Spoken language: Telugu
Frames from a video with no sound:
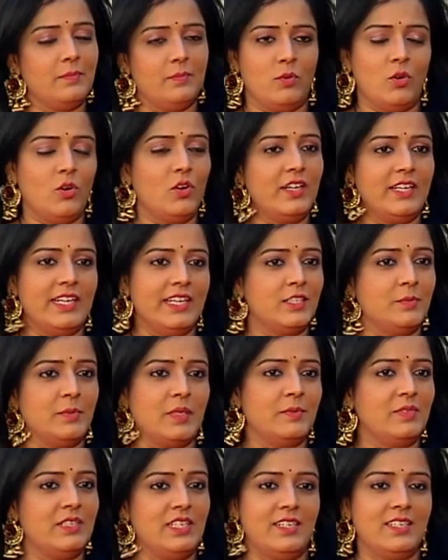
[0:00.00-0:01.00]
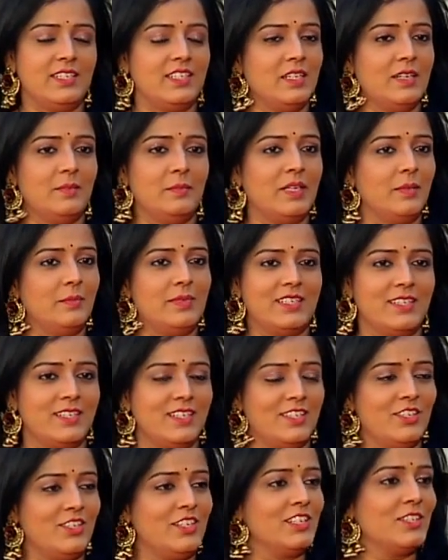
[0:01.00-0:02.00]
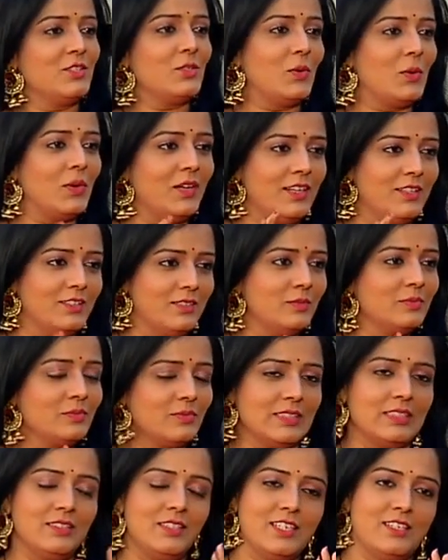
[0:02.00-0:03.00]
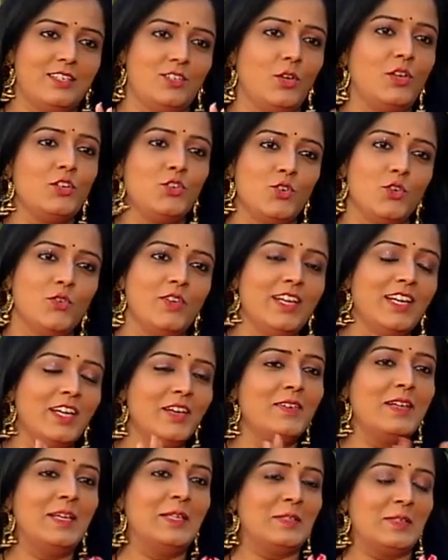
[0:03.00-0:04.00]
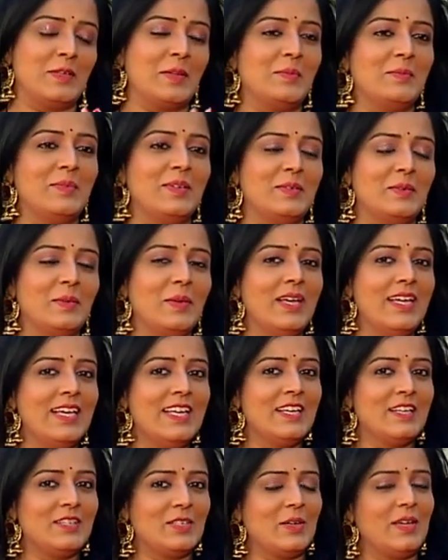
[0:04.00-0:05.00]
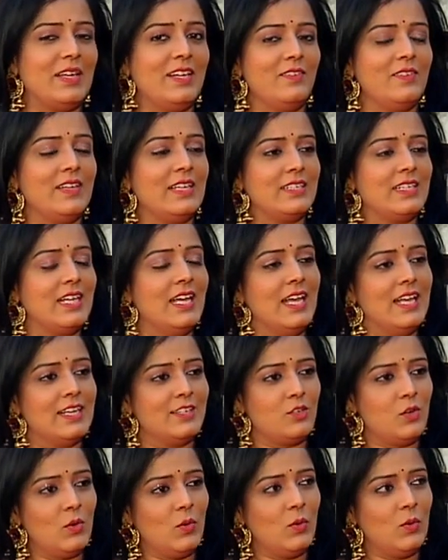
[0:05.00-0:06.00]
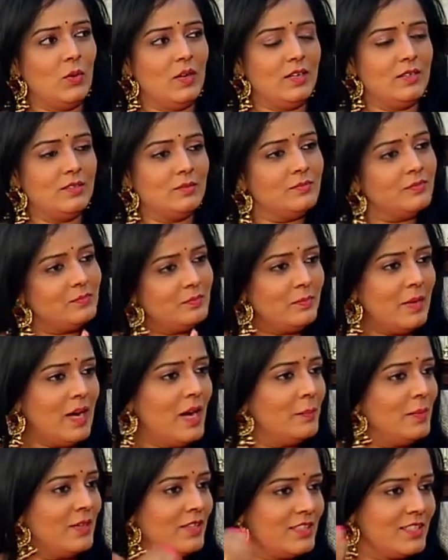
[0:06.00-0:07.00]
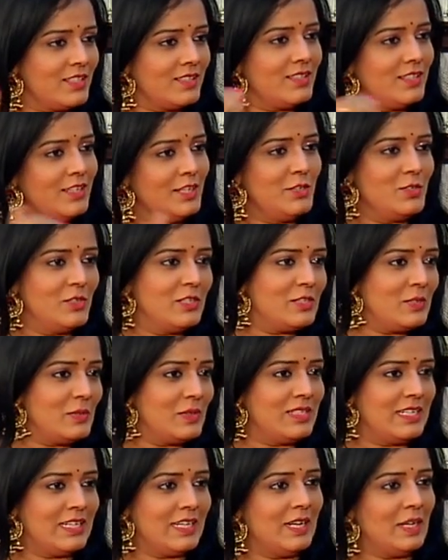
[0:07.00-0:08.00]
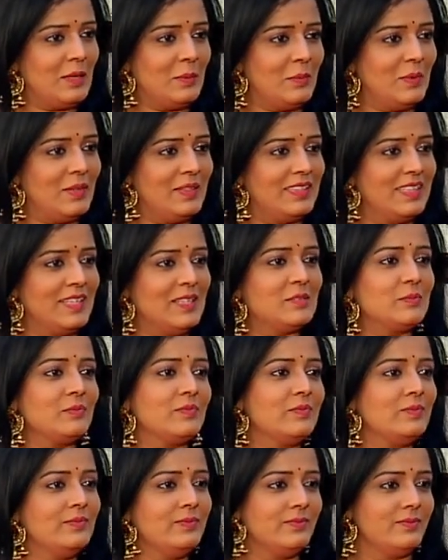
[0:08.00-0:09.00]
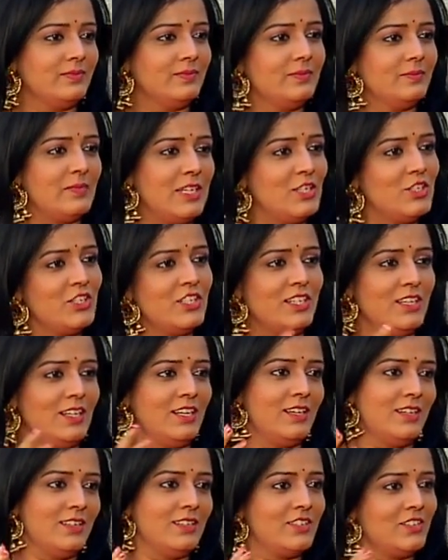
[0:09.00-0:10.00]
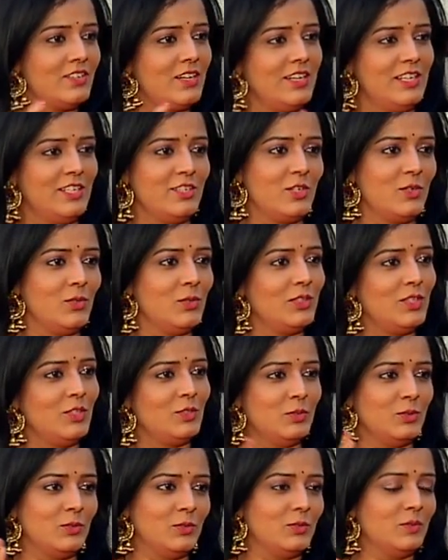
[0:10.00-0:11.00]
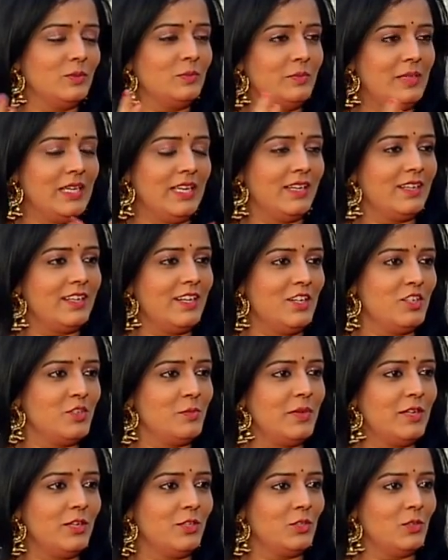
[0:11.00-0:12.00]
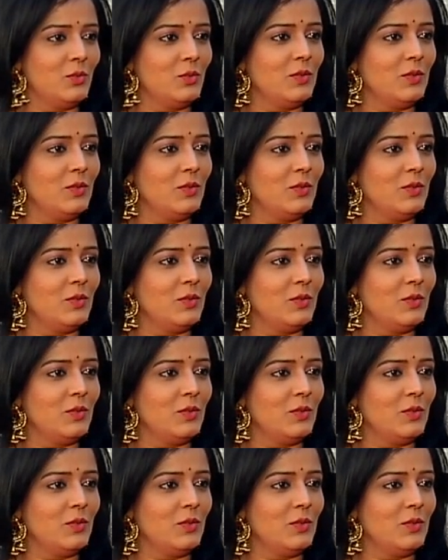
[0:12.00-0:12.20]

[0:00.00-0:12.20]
పాలిటిక్స్ మనం సీరియస్గా మనం డిస్కస్ చేసుకోవట్లేదు జస్ట్ ఒక జోవియల్గా వెళుతున్నాం మనం సో ఎనీవేస్ సో పాప చక్కగా యుఎస్లో సెటిల్ అయిపోయింది మంచి స్టడీస్లో తను మీ ఎంకరేజ్మెంట్తో